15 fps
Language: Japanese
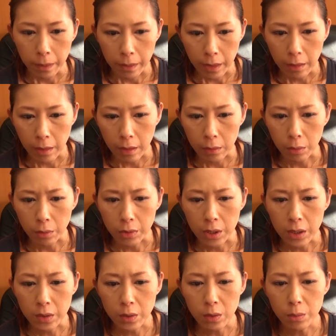で、えーと、
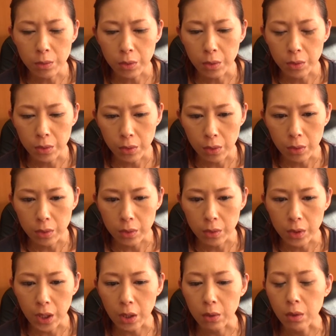2つのブログを
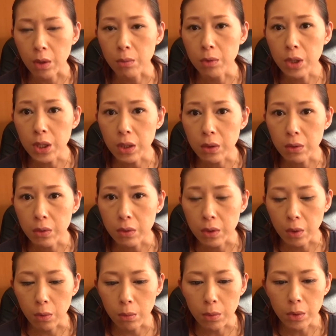作っていくのは無理っていうふう
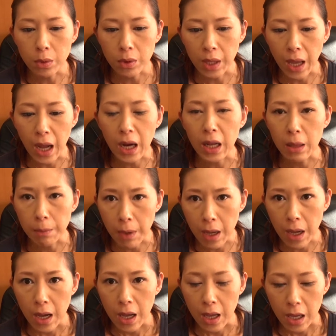に思うのであれば、